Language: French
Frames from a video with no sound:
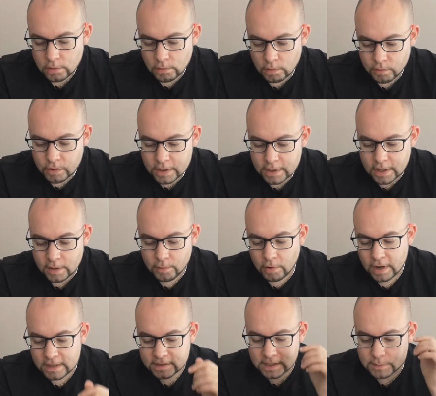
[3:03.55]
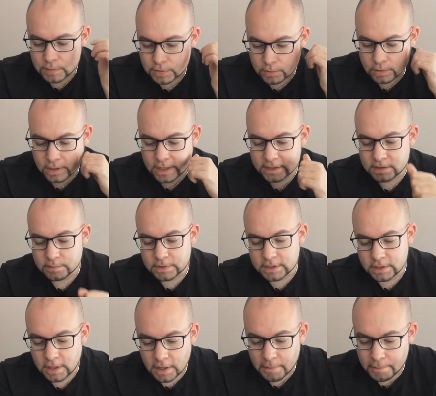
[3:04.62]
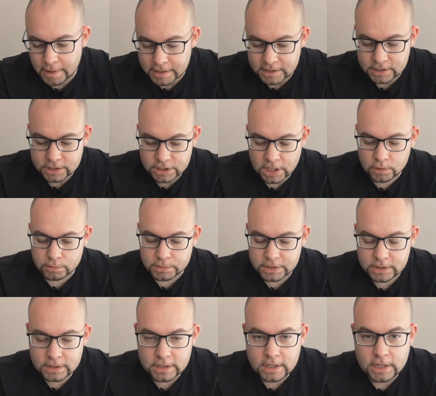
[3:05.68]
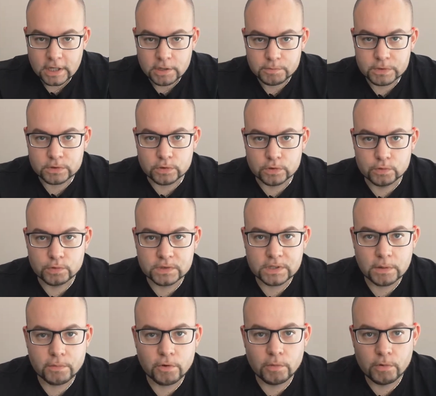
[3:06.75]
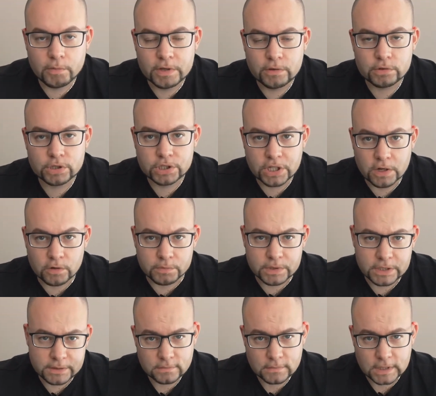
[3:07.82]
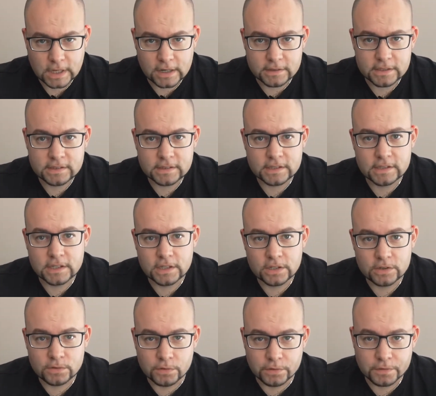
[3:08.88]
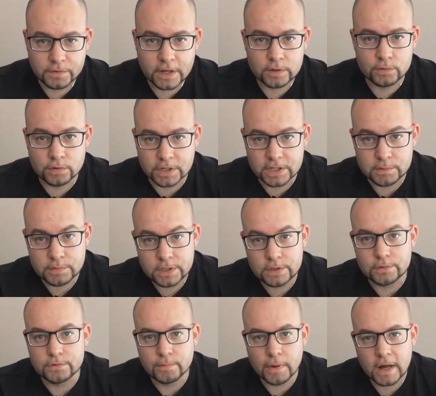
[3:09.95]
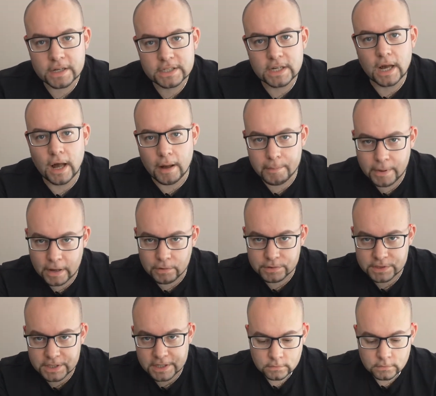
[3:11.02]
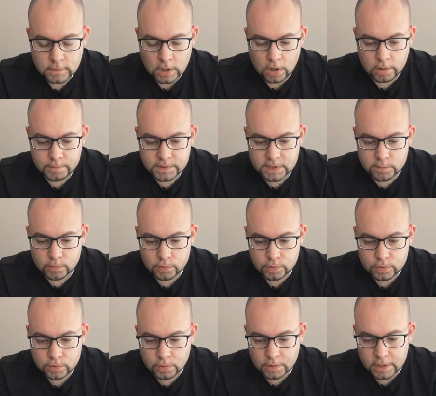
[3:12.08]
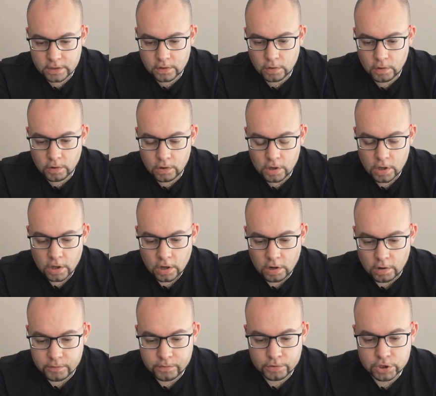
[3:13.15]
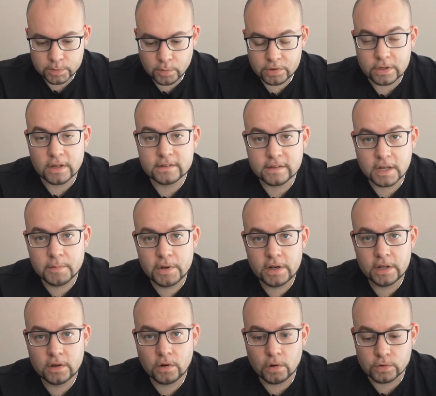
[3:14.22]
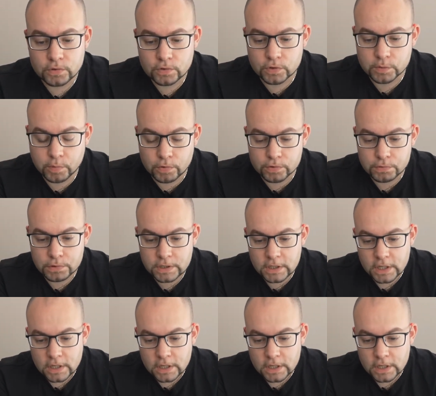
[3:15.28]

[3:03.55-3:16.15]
On voit également l'inscription Redmi by Xiaomi, puisque tout simplement maintenant Xiaomi a décidé de faire de Redmi une marque à part entière. Alors un petit mot sur l'écran. Alors franchement, on a un très bel écran sur ce produit.